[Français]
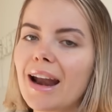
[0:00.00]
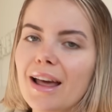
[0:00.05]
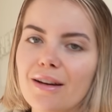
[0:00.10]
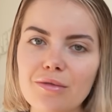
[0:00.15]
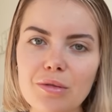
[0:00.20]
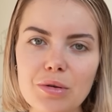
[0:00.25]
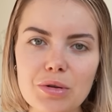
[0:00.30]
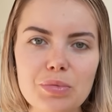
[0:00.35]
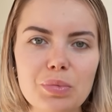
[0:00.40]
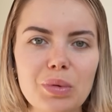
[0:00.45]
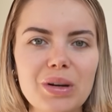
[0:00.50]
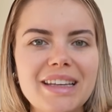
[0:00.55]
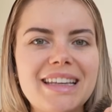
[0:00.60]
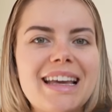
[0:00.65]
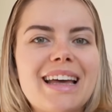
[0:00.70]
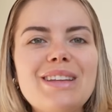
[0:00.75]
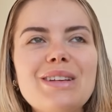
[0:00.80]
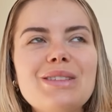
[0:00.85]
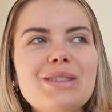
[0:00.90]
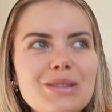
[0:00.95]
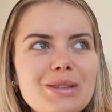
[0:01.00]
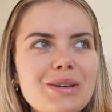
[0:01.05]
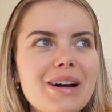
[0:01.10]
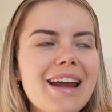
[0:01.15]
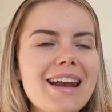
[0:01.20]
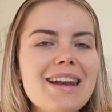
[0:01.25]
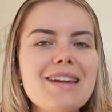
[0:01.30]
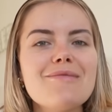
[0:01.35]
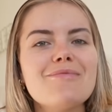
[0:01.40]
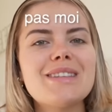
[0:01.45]
à l'avance pour les cadeaux de
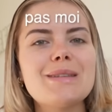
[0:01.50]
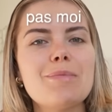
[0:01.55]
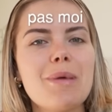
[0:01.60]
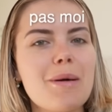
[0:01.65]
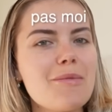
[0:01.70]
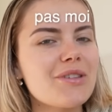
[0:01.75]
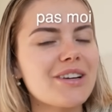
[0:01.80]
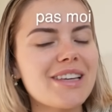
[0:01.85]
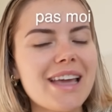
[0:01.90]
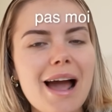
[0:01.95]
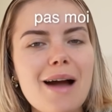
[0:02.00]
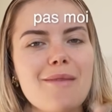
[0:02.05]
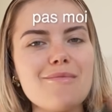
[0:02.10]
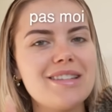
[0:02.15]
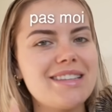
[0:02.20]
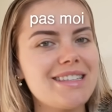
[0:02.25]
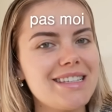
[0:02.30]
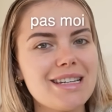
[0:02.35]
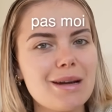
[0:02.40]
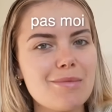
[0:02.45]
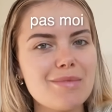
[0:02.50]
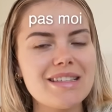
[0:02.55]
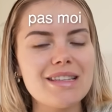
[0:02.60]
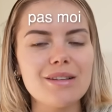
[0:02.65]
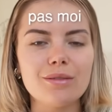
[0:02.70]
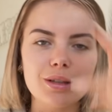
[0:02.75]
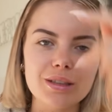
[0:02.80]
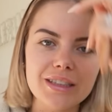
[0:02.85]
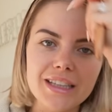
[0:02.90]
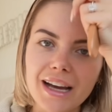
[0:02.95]
Noël, c'est pas mon cas, mais si jamais
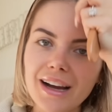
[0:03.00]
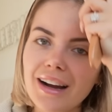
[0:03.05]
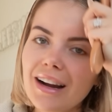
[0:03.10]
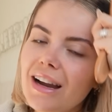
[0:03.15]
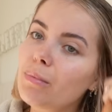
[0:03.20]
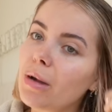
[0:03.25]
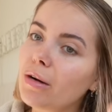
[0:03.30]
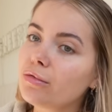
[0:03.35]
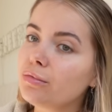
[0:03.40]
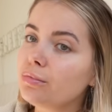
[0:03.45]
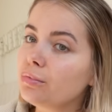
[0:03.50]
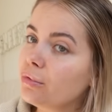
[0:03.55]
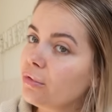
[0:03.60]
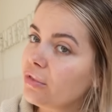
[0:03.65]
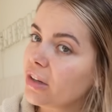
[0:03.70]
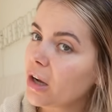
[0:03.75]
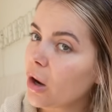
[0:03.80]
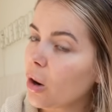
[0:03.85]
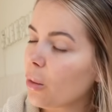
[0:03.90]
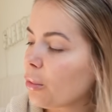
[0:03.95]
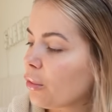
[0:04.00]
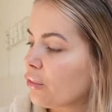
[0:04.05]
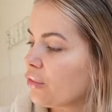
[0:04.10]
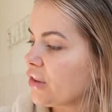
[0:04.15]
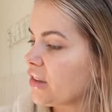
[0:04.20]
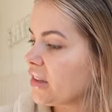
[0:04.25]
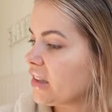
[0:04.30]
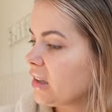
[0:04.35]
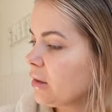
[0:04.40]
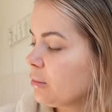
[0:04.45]
c'est votre cas, bah vous pouvez en
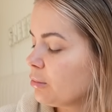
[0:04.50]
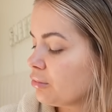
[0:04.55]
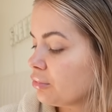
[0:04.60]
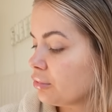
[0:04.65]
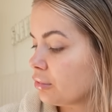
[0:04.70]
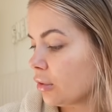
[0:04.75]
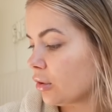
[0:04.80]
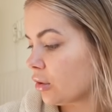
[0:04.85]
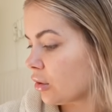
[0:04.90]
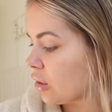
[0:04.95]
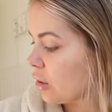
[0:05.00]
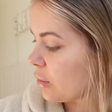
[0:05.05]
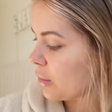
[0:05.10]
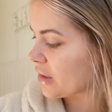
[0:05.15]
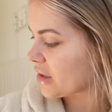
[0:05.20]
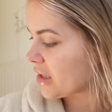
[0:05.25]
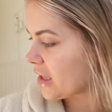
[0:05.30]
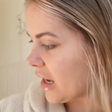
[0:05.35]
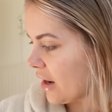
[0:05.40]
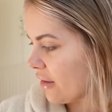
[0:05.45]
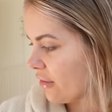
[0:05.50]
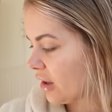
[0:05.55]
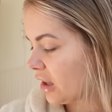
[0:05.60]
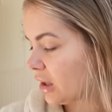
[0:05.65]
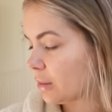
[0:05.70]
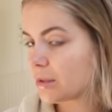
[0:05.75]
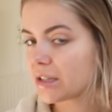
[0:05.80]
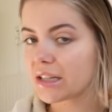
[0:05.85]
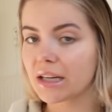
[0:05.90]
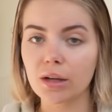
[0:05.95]
profiter pour commencer à faire
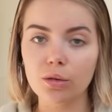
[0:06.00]
les petits